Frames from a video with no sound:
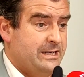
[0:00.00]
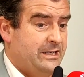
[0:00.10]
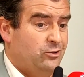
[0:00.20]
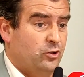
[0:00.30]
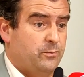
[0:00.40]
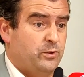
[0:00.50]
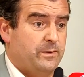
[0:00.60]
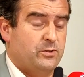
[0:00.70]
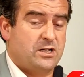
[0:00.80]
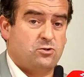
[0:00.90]
y todos pues
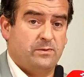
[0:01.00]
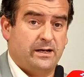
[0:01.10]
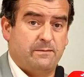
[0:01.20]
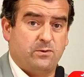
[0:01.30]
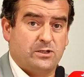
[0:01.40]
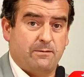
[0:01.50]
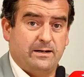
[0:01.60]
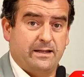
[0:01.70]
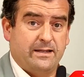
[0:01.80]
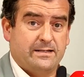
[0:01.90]
vamos a asumir
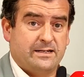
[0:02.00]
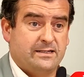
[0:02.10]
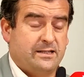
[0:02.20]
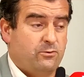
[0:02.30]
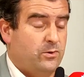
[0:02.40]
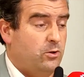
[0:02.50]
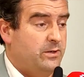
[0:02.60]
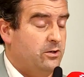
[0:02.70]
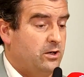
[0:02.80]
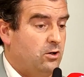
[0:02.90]
responsabilidades en este nuevo
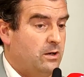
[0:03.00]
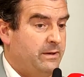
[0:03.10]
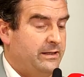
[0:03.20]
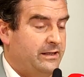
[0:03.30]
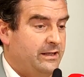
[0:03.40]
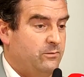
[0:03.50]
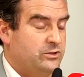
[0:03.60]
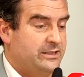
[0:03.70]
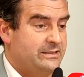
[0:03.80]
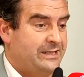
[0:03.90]
gobierno que lo que
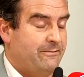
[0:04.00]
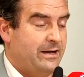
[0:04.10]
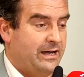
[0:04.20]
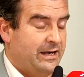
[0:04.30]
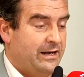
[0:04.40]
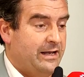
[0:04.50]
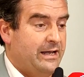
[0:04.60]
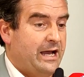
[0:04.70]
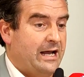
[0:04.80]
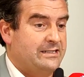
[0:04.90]
pretendemos es trabajar
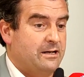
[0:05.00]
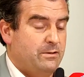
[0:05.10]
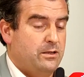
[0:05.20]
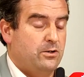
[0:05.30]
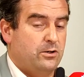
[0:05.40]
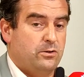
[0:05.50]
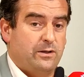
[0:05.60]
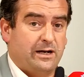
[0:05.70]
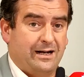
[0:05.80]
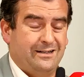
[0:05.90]
al servicio de los
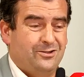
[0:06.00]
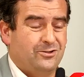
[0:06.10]
ciudadanos